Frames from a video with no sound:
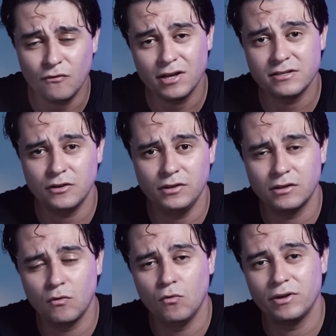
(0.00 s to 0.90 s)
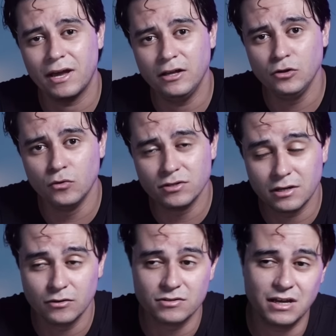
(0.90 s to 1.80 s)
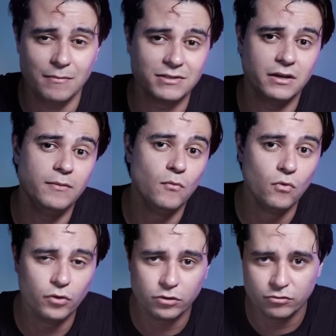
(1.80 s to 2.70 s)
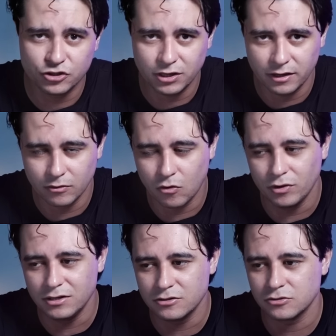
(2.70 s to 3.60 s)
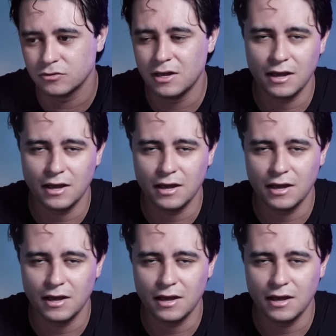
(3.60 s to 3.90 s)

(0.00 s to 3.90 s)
Fazendo então com que a indústria dos games ganhe muito dinheiro com isso